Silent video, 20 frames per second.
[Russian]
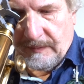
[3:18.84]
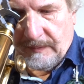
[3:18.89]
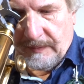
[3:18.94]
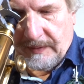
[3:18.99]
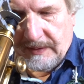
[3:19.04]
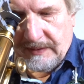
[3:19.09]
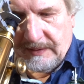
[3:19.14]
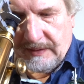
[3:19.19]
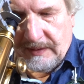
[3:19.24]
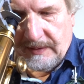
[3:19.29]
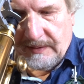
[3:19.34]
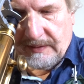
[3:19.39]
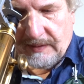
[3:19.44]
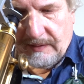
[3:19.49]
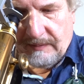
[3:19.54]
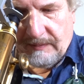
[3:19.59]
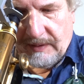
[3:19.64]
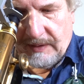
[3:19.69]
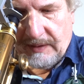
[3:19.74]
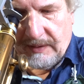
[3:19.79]
фазы
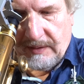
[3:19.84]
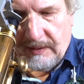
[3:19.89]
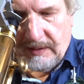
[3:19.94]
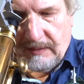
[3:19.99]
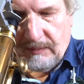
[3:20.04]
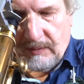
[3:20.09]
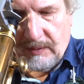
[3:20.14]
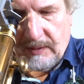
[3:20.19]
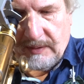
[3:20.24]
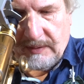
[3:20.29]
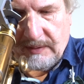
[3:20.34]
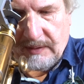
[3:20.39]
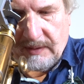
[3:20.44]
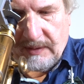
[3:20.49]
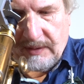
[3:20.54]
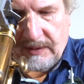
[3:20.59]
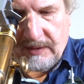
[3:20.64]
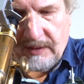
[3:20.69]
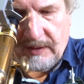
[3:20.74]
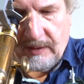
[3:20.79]
рисования довольно
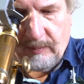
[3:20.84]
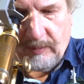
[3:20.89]
сложны,